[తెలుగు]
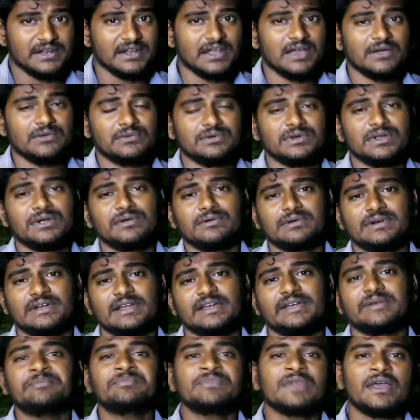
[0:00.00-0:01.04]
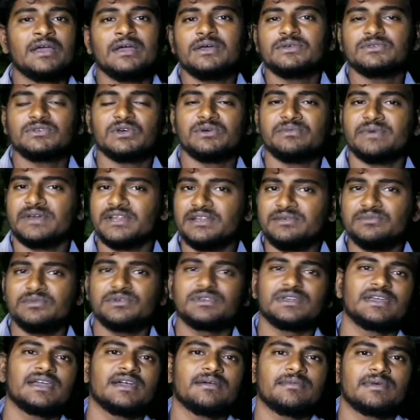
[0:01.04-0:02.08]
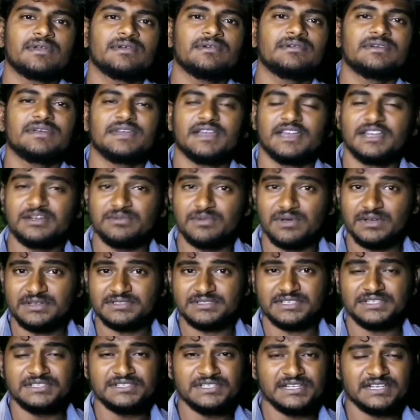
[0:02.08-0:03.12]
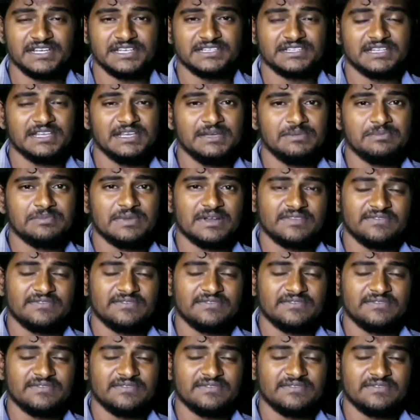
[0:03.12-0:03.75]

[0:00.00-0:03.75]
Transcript: రాకుండా ఉంటాయి సో మరీ ముఖ్యంగా మనం గేర్ బాక్స్ ఇంజిన్ అయితే